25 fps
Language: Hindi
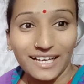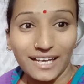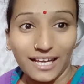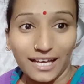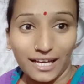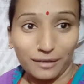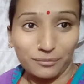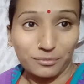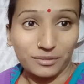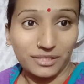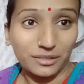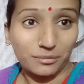
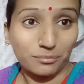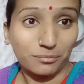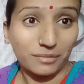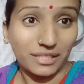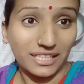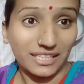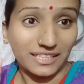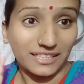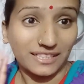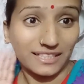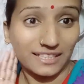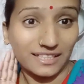अभी तक
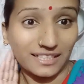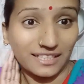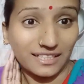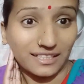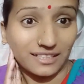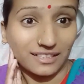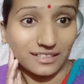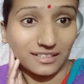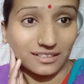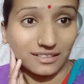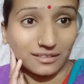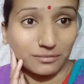मैंने दिन के
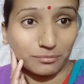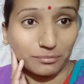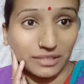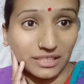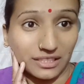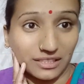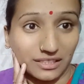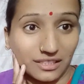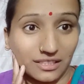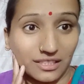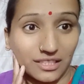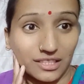
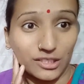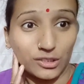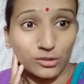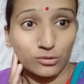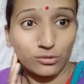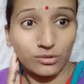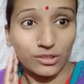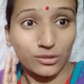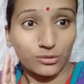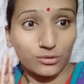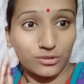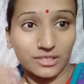बर्तन नहीं
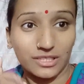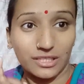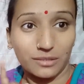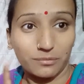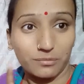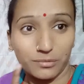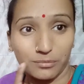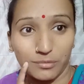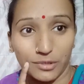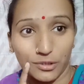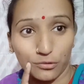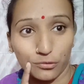धुले उस टाइम पे
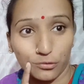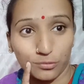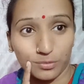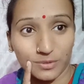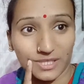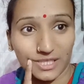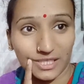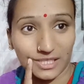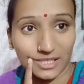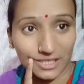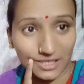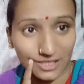मैं धूप
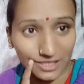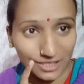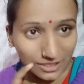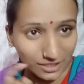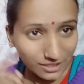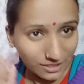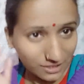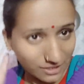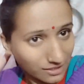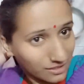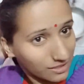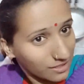सेकने चली गई
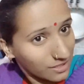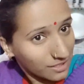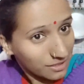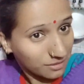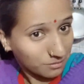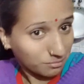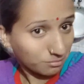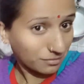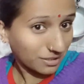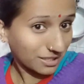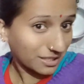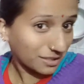थी
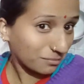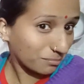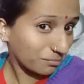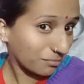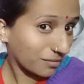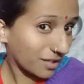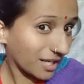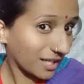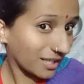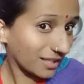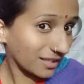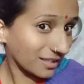मैंने
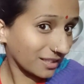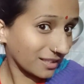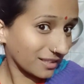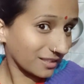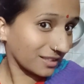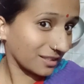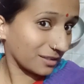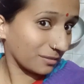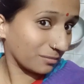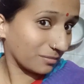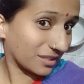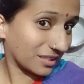बाल तक
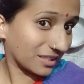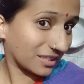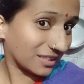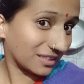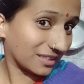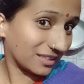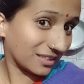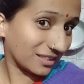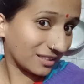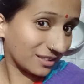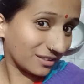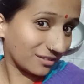नहीं बनाए
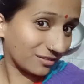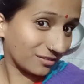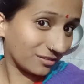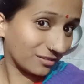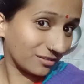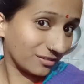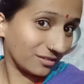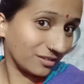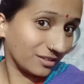ये देखो